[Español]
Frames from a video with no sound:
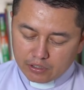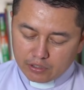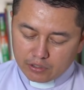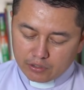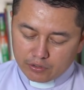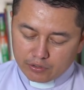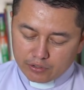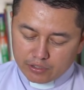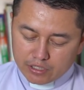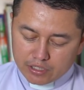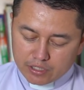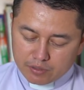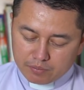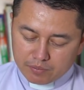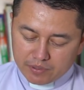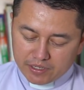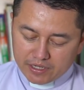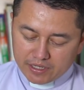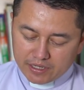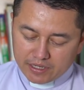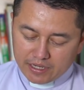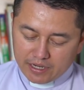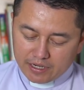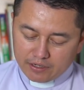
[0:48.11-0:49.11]
Lo
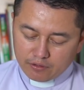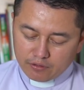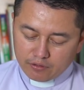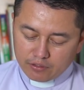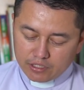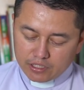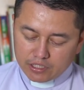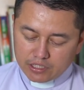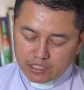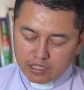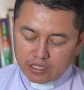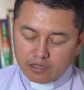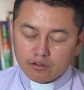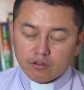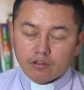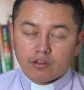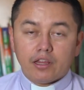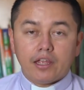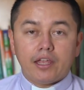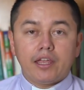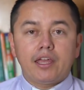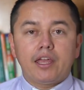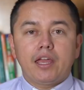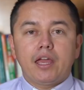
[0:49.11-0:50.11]
despertaron
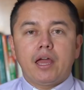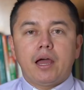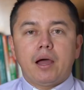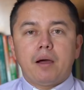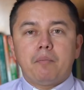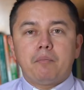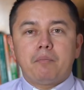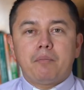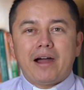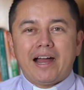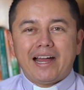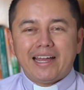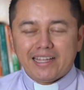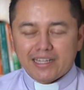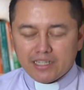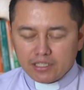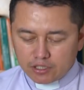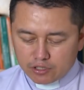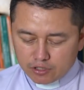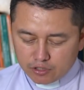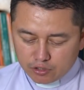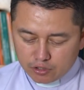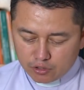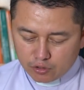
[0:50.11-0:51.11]
diciéndole,
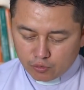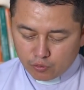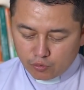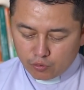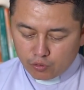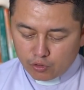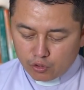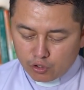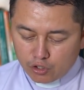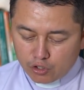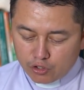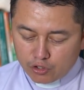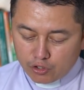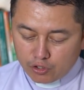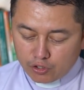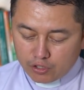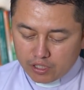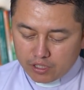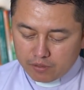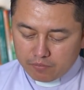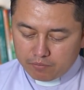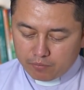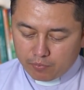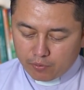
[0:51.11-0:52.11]
Maestro, ¿no
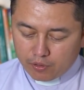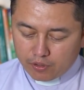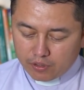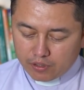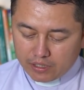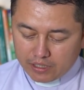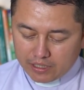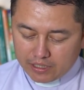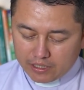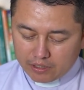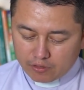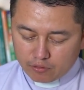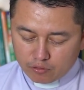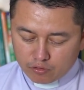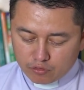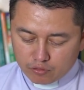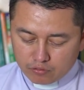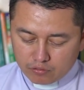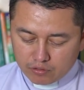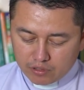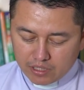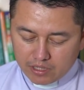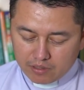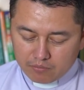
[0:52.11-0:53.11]
te importa que
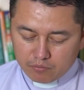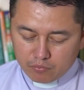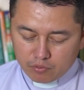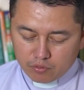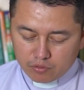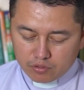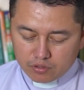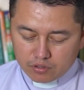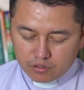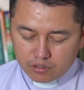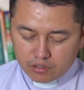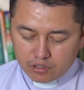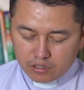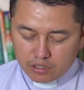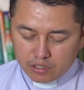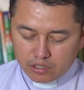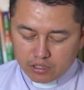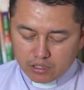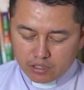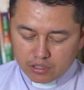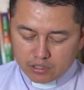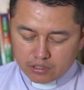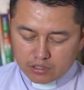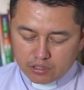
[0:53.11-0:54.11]
nos hundamos?
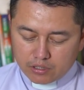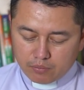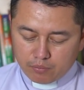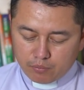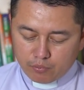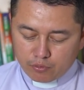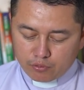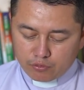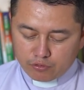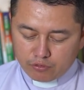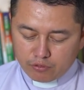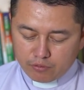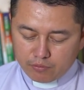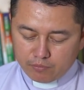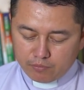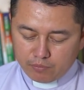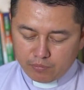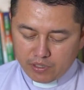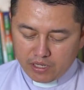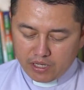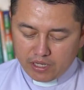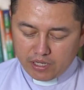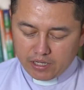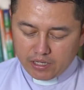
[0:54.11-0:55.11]
Se puso en
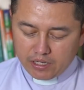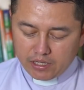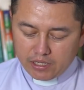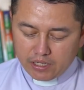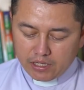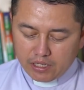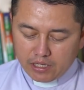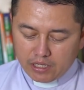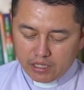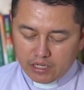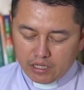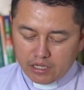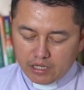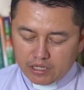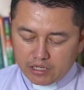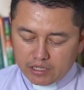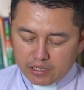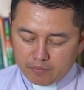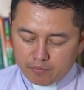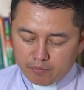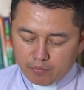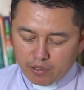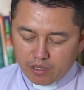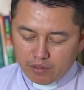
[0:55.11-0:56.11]
pie,
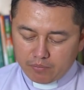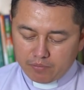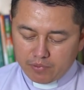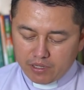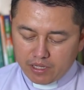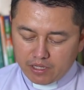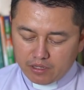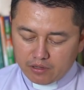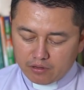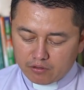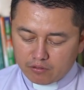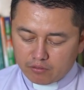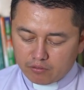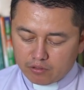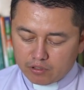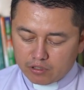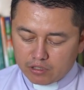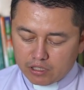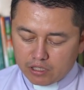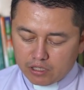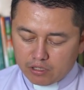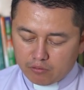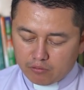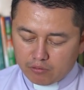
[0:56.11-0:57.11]
increpó al viento y
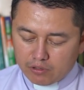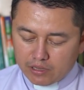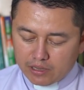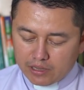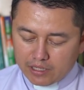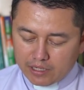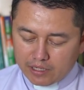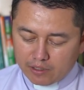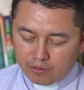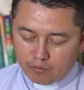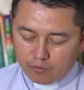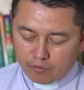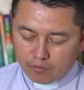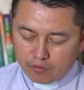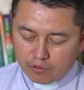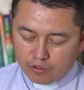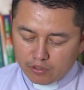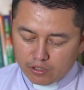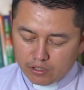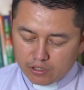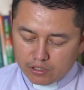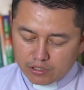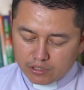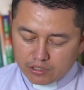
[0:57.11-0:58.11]
dijo al lago,
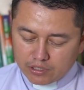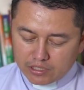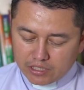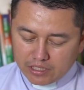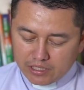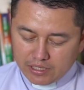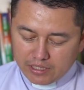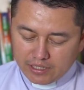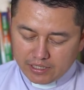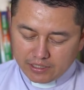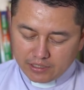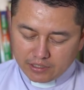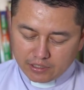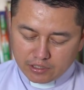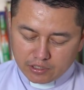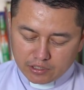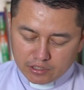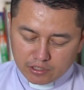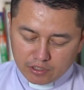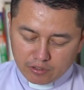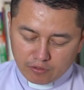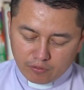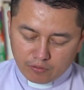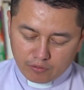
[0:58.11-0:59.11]

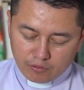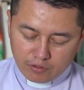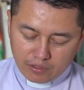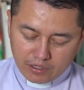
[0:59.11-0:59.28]
Silencio,